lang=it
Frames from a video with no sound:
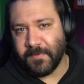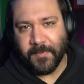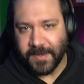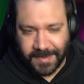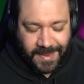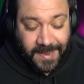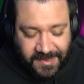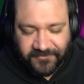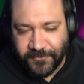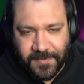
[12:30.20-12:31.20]
Vabbè,
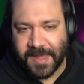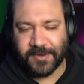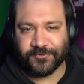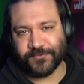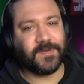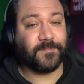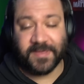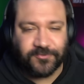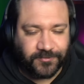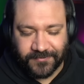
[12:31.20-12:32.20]
neanche fumare in
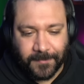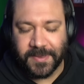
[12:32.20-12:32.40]
sovrappeso fa